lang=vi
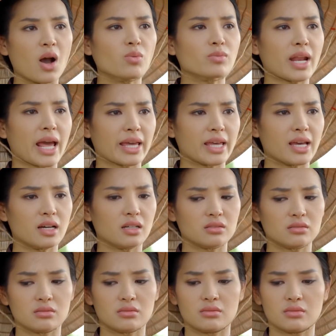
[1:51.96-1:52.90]
Ốc này á
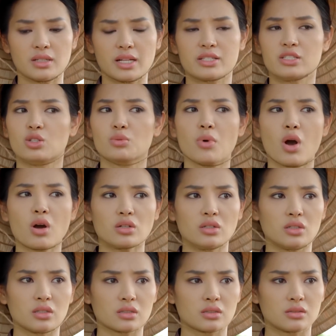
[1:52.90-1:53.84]
là do Sủ
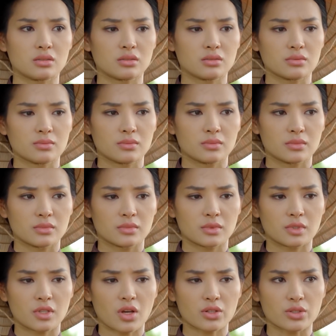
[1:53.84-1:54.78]
bắt được,
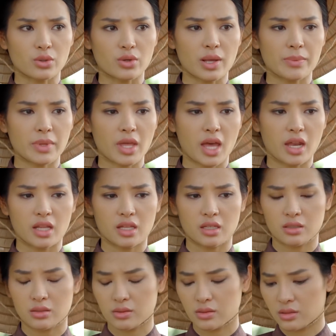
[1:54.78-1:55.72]
cho Sủ đem
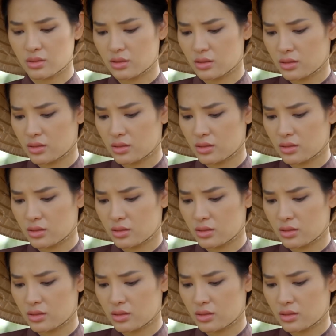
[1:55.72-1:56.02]
về đi.